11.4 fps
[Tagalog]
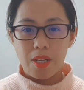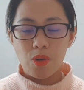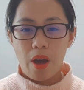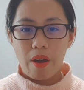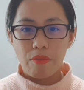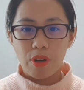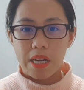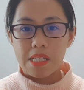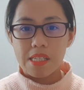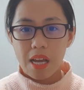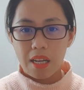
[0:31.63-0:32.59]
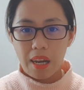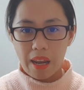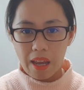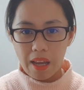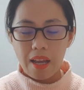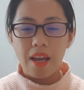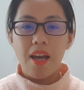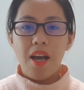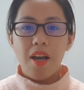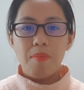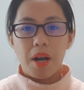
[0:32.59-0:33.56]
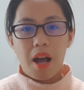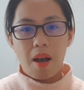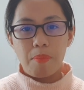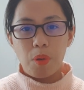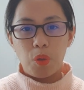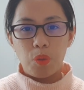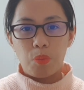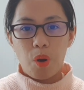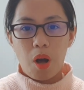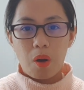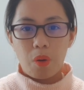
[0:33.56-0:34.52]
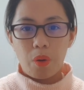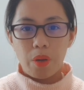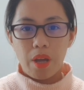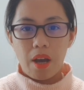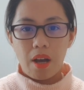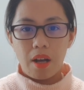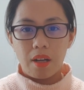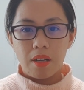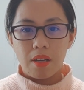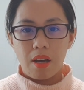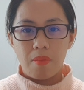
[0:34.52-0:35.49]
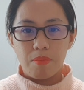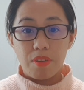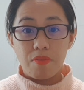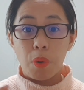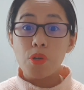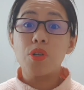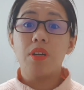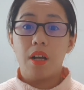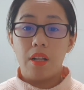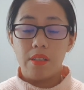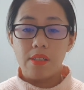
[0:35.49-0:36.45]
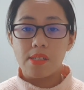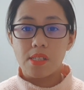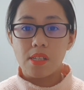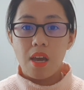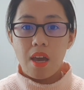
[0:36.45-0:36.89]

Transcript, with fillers: So every Sunday, mag-upload po ako ng um, devotionals.